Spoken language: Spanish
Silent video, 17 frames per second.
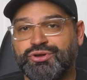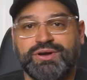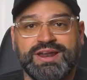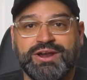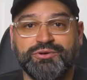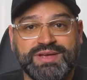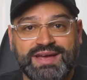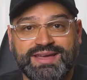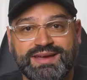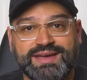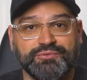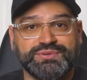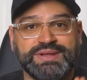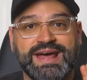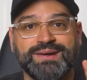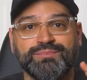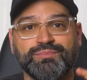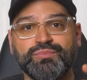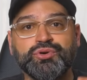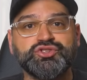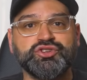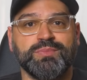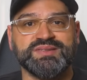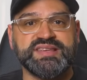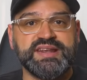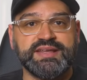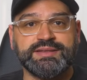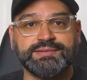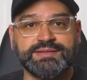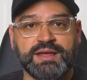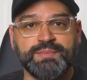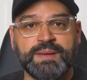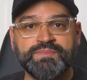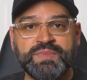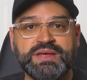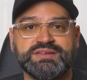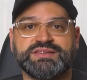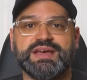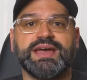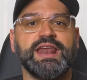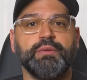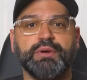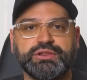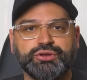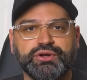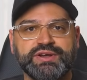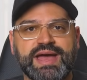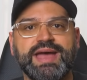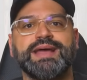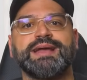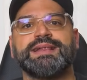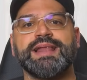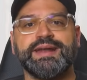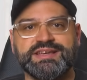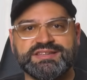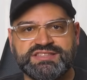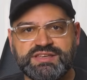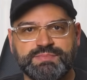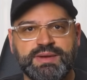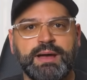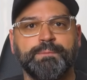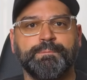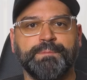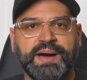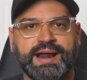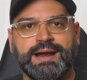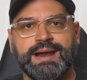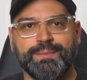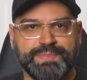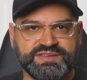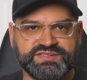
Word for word: No creo que haya que ahondar mucho más en este tema, ya que la victoria es clarísima para la